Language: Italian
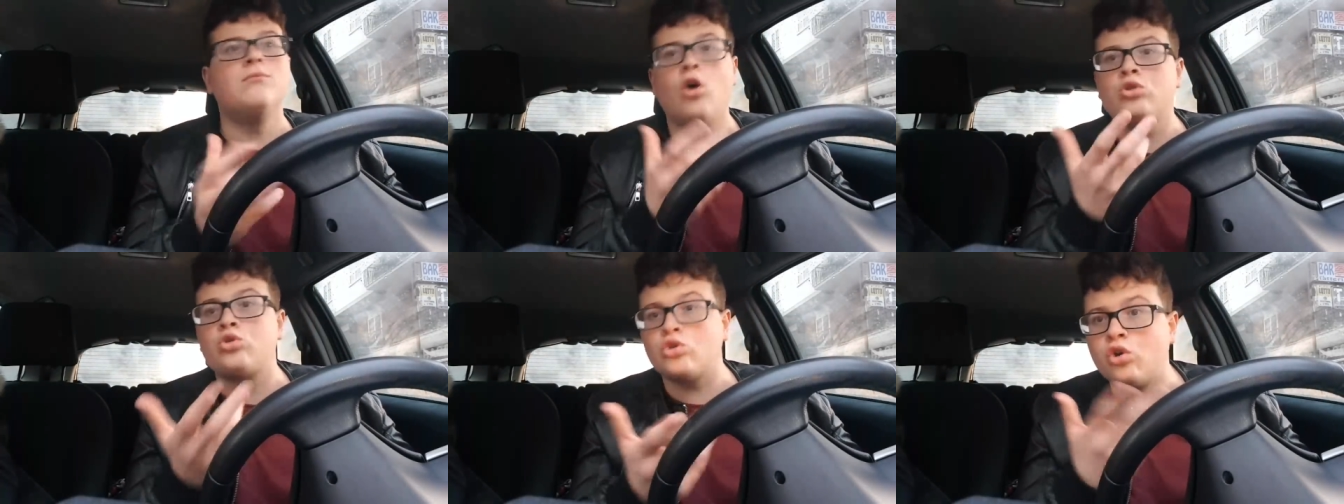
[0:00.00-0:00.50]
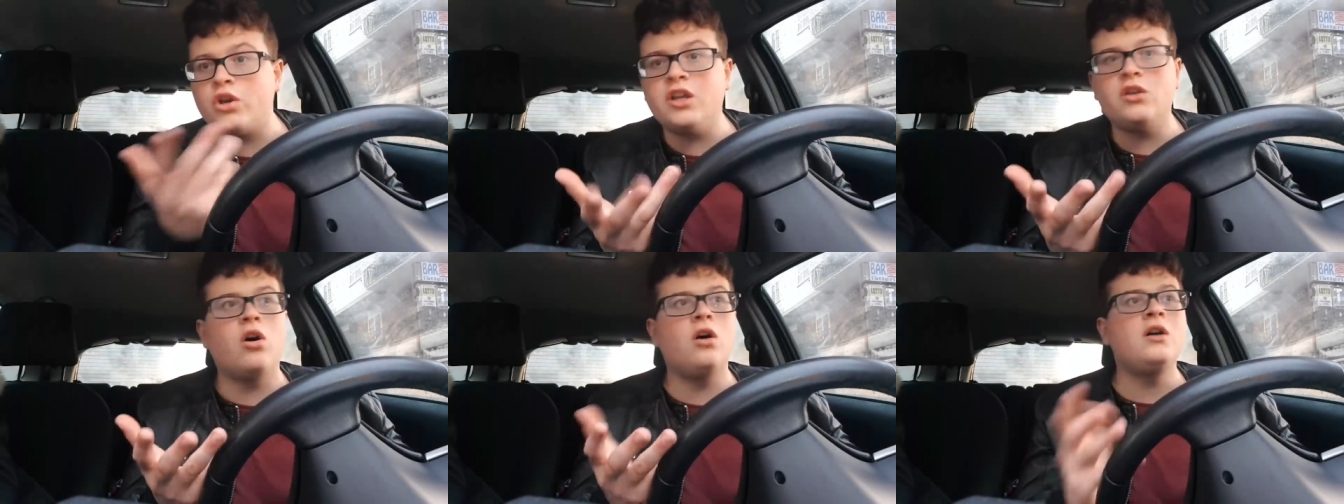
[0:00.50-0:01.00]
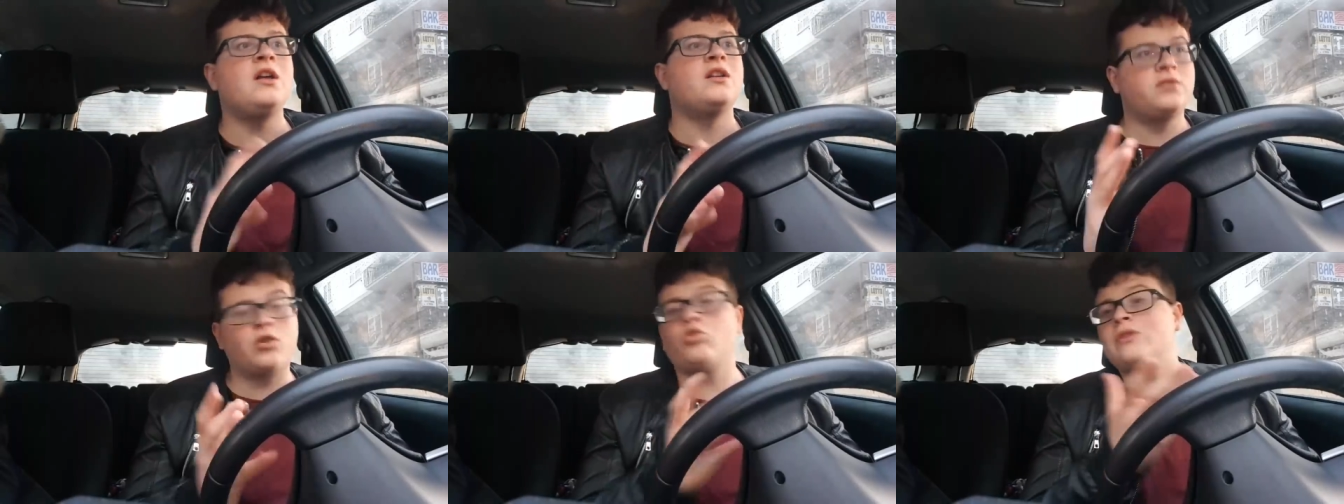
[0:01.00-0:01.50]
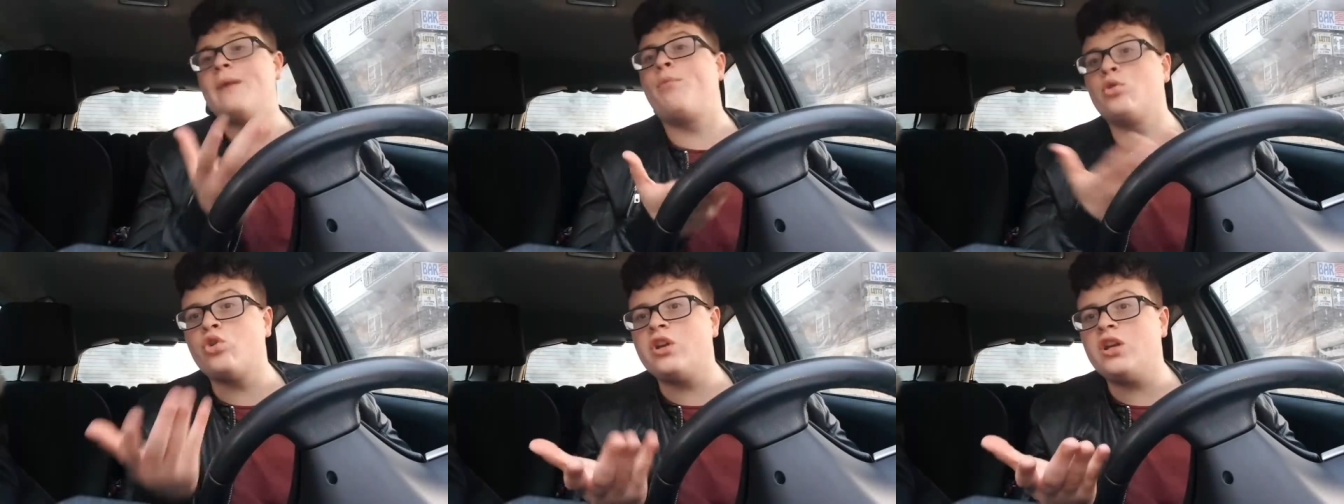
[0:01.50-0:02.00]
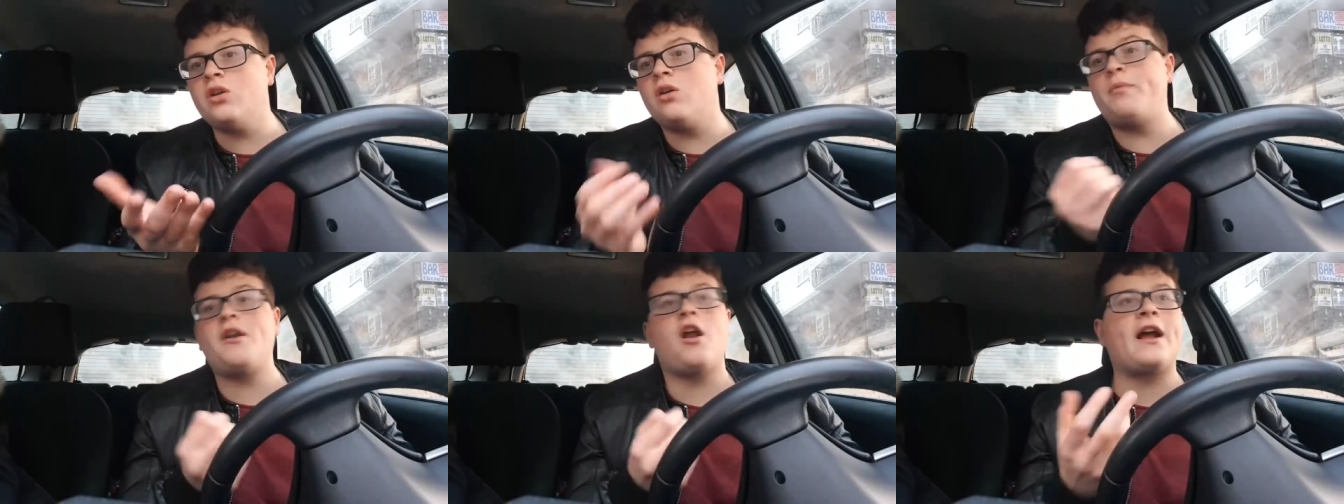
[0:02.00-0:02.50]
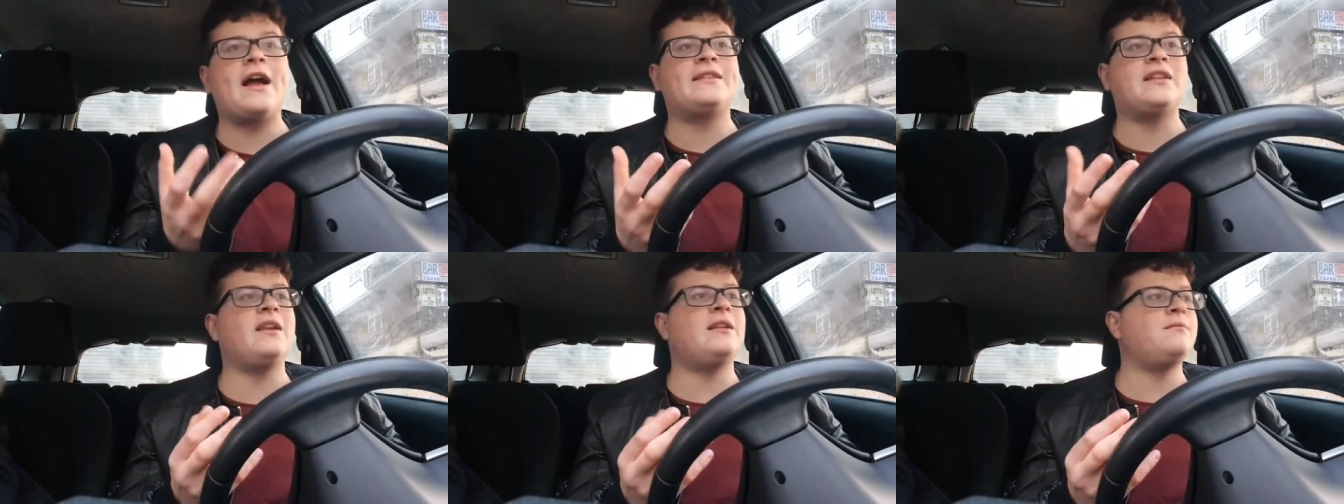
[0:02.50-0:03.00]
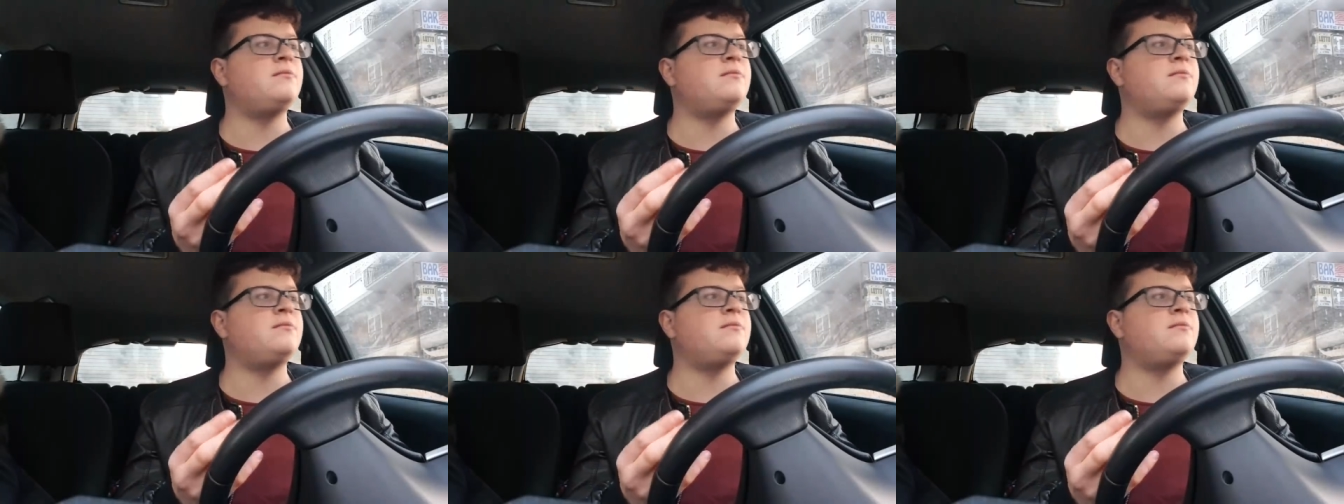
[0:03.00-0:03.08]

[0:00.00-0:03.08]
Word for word: molto Torino, secondo tempo Torino, però ragazzi